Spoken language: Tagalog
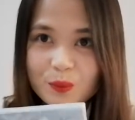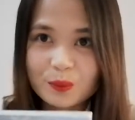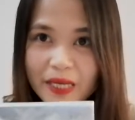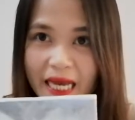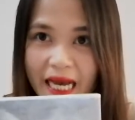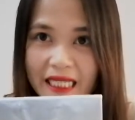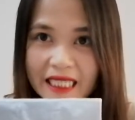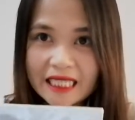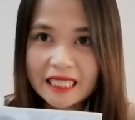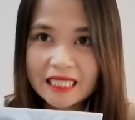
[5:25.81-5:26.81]
May
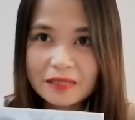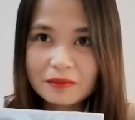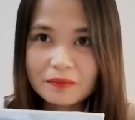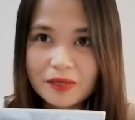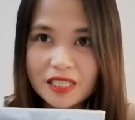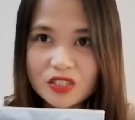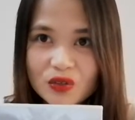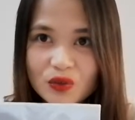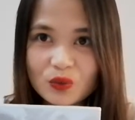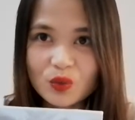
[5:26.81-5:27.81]
hati na rin naman pala siya.
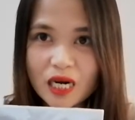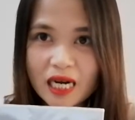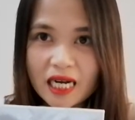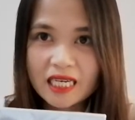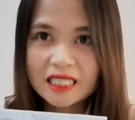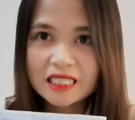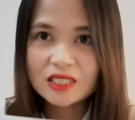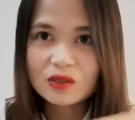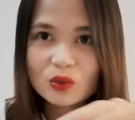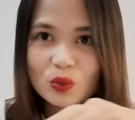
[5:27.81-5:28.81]
O,
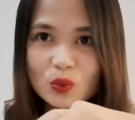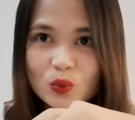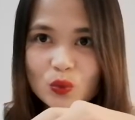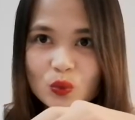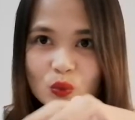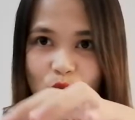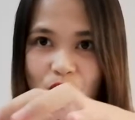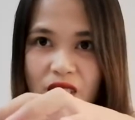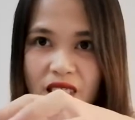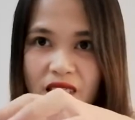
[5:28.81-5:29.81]
1, 2,
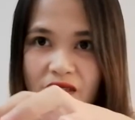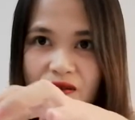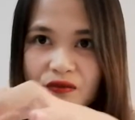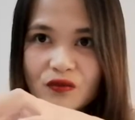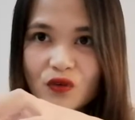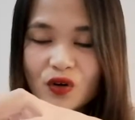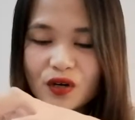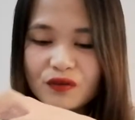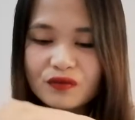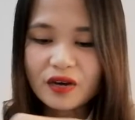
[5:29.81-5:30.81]
3,
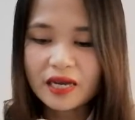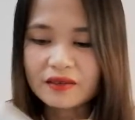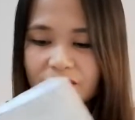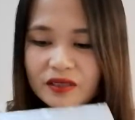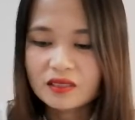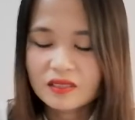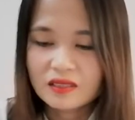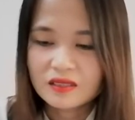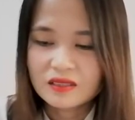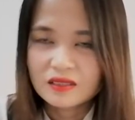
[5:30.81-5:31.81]
4, 5.
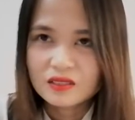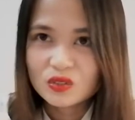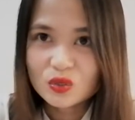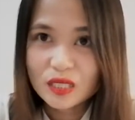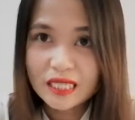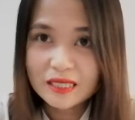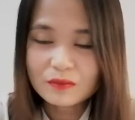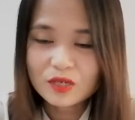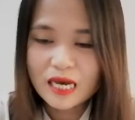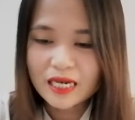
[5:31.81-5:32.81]
So, tingnan
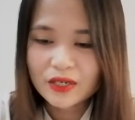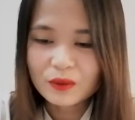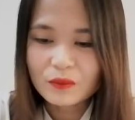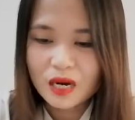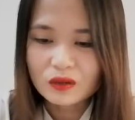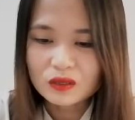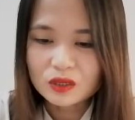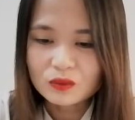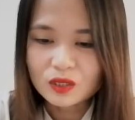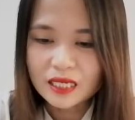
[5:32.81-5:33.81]
mo lagi yung macros
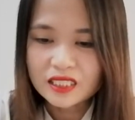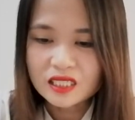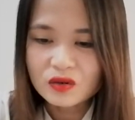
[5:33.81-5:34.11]
mo, guys. Ha?